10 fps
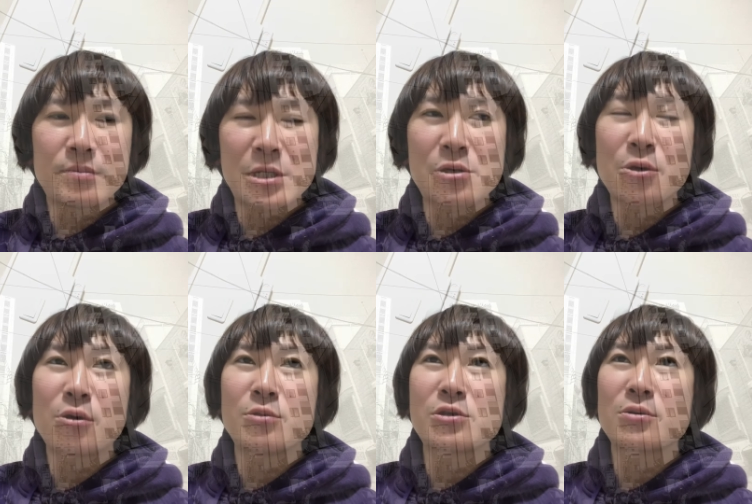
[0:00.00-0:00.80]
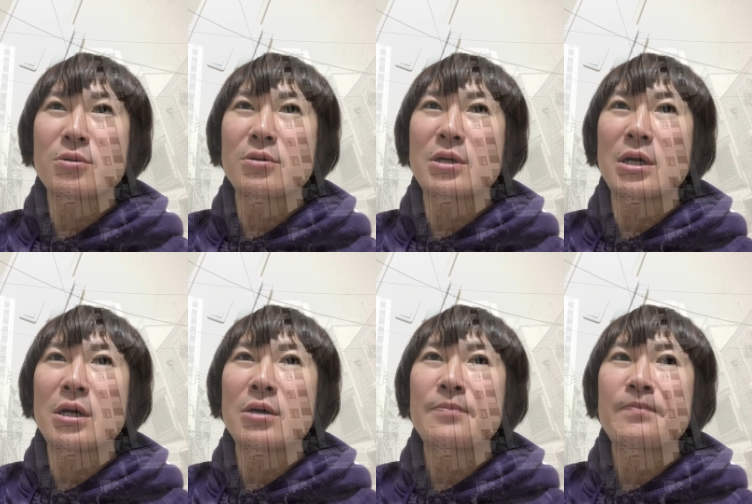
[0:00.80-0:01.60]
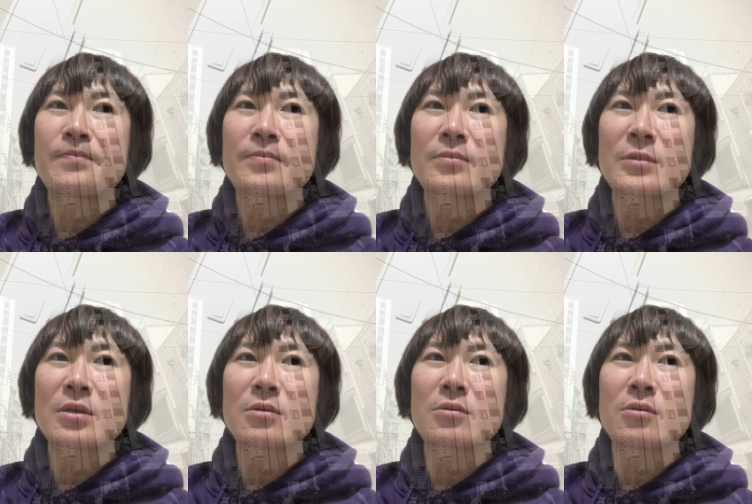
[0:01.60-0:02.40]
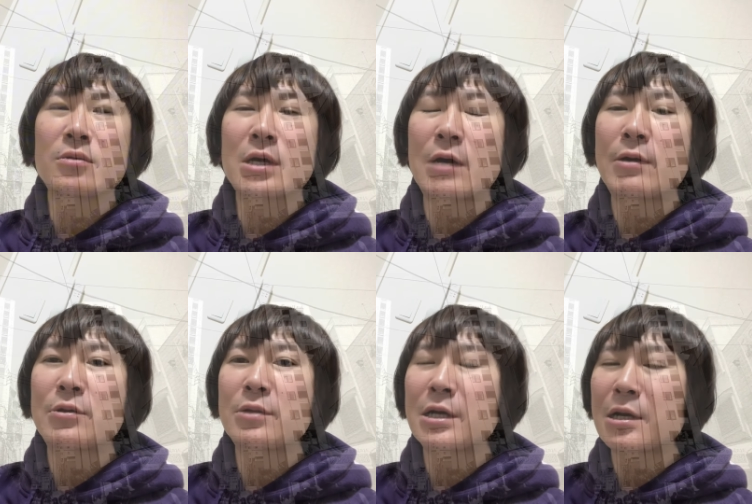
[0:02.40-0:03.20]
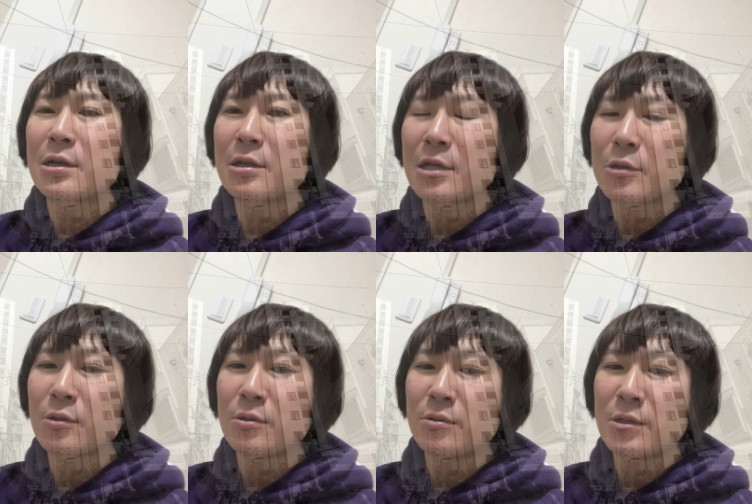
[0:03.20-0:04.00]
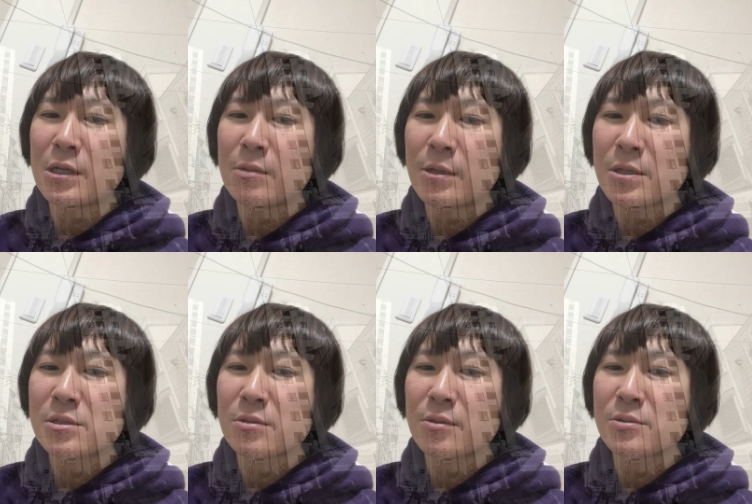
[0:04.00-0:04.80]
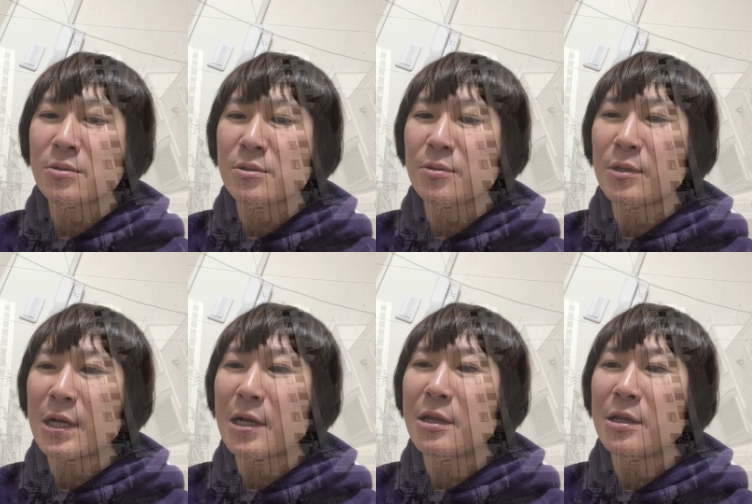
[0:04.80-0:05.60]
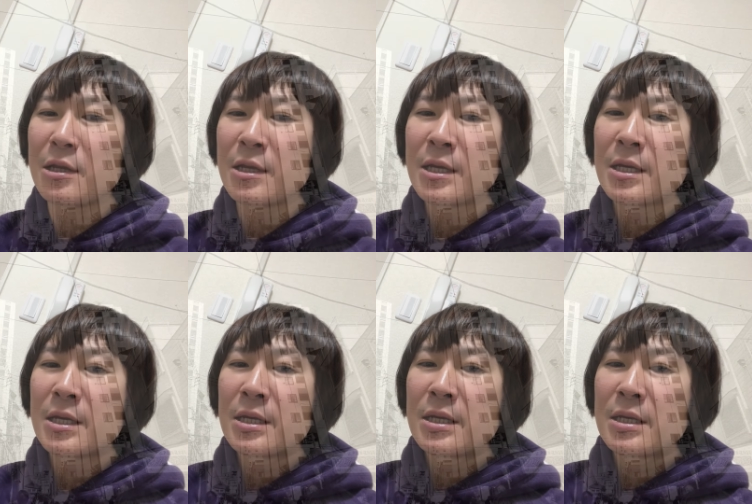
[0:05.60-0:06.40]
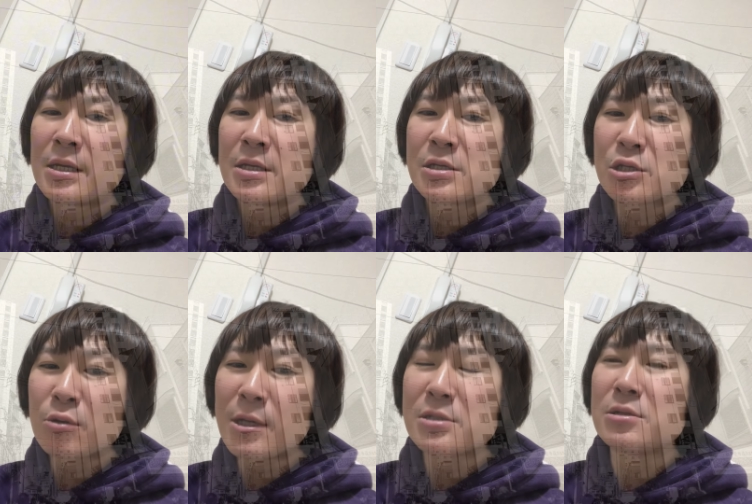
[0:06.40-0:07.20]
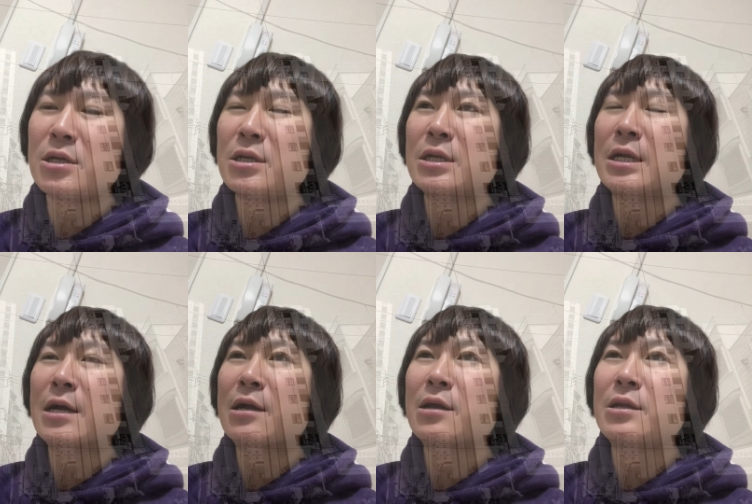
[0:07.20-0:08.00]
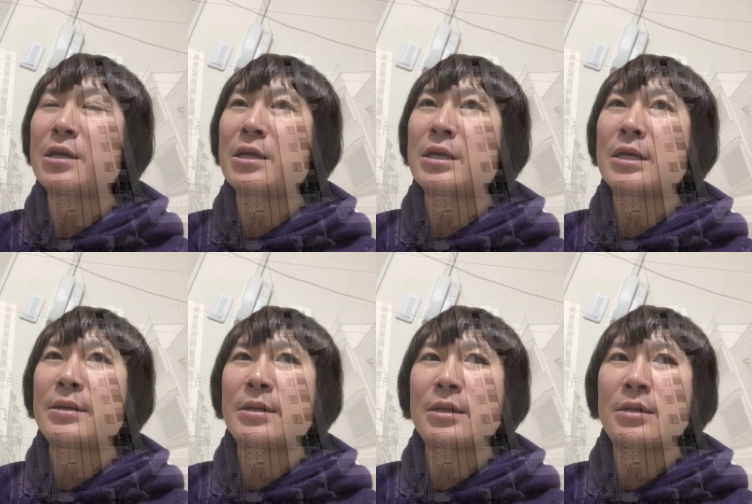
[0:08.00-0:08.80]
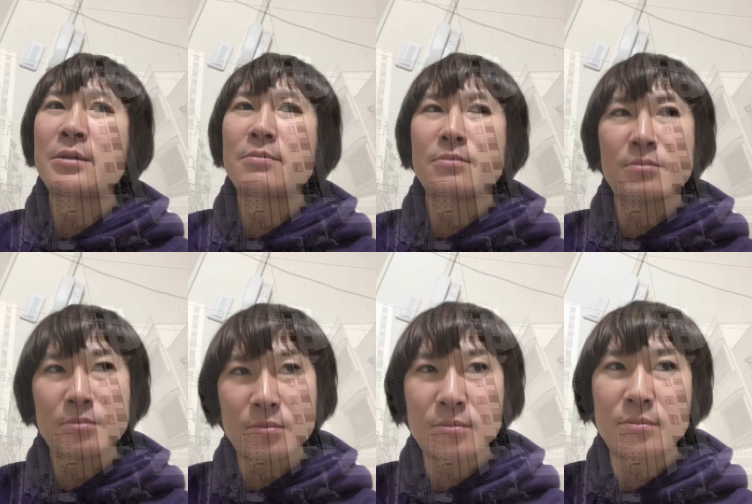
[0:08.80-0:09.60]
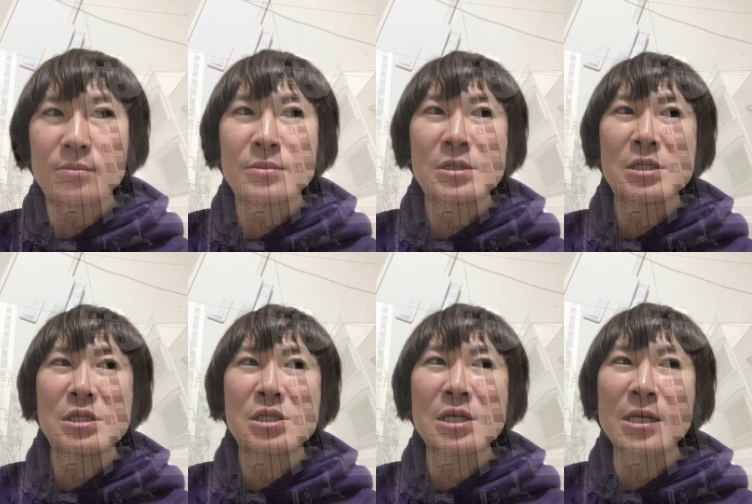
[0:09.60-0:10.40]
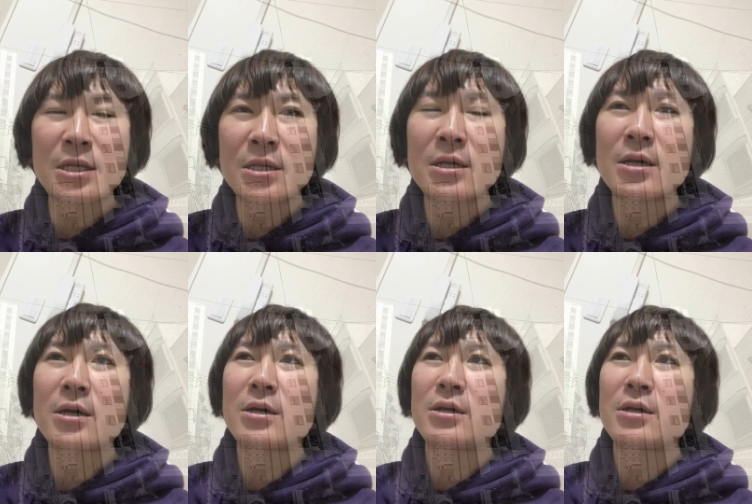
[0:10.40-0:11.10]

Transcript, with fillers: まあ、諸行無常というかこの川の流れで例えるんであればそれこそその流れに沿わずに流れにうん、慕った、